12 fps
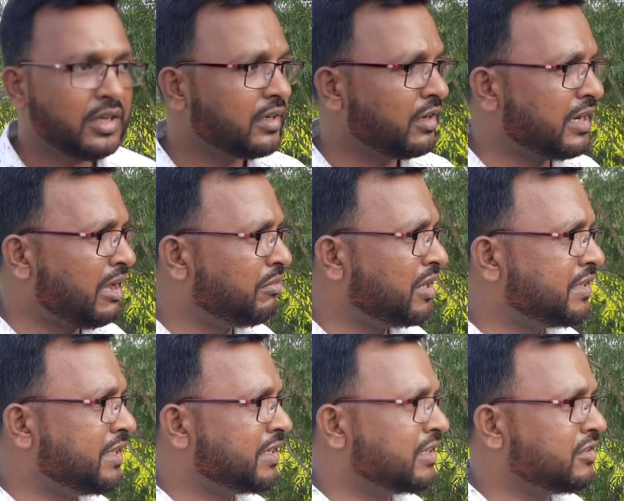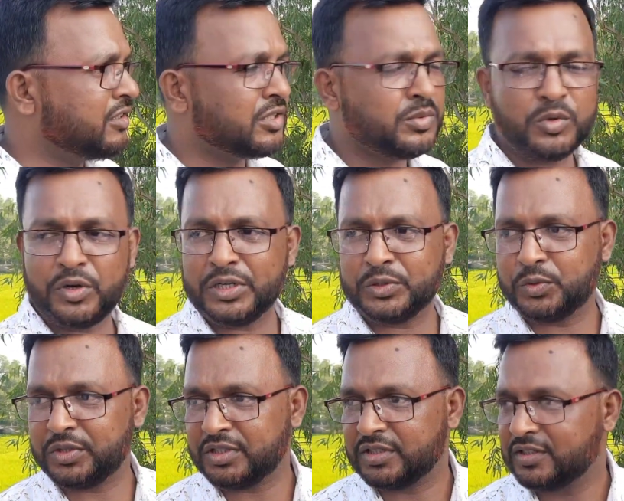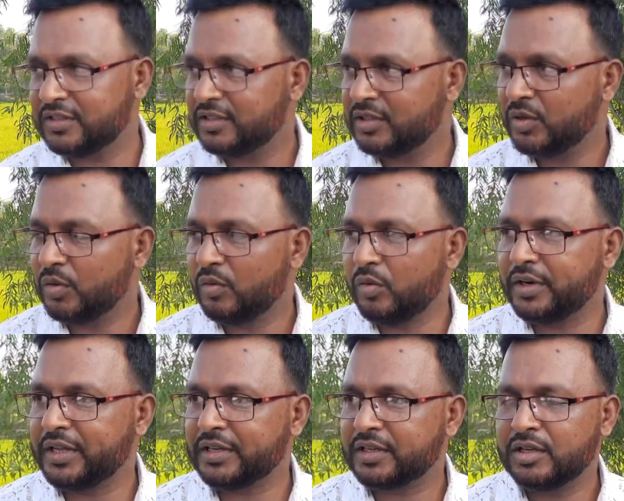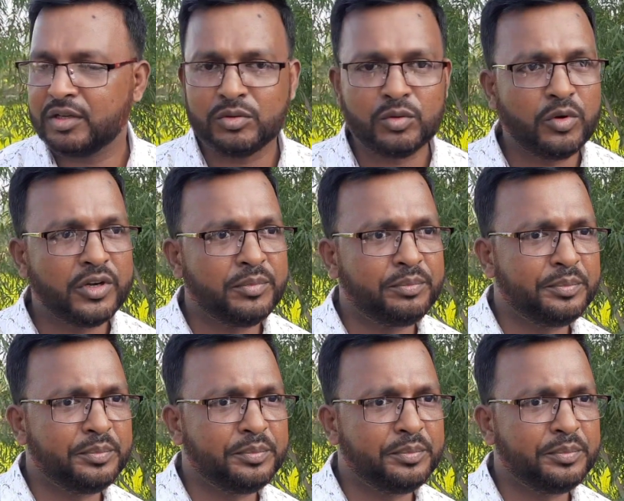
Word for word: কারণ আমবাড়ি থেকে দিনাজপুর অনেক দূরে অনেক গরিব